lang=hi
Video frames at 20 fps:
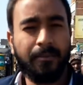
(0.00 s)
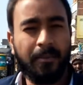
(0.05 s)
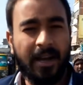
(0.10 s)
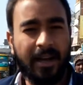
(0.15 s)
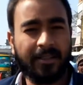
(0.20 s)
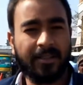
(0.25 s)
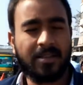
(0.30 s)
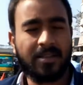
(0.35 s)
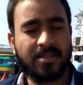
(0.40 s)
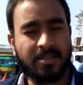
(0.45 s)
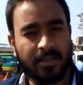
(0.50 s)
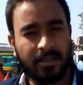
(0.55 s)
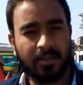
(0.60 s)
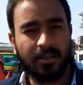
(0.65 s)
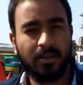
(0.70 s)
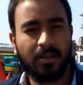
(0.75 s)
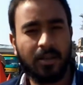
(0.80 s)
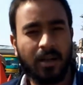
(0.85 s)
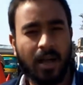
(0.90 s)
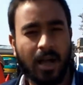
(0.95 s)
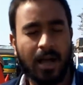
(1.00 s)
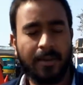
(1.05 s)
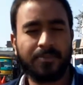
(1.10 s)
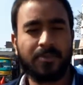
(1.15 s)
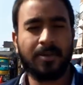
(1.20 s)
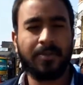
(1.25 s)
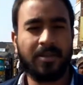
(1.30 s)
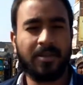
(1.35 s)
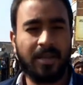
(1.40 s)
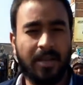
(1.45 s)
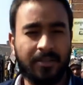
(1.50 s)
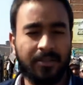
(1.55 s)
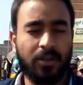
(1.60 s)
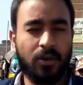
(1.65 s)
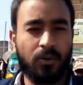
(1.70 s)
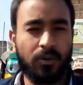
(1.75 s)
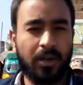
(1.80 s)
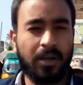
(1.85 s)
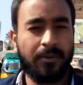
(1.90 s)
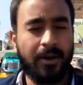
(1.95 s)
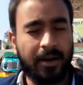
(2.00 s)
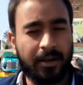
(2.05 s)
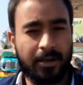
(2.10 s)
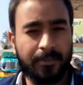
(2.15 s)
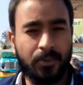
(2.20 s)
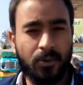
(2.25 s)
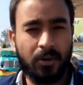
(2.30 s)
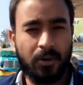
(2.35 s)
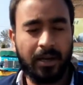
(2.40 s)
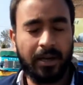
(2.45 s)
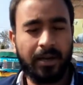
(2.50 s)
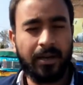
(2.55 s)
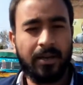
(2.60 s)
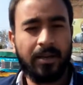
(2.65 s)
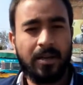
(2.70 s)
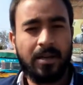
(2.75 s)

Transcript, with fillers: महेंद्र सिंह आप सभी जानते होंगे वाकिफ़ होंगे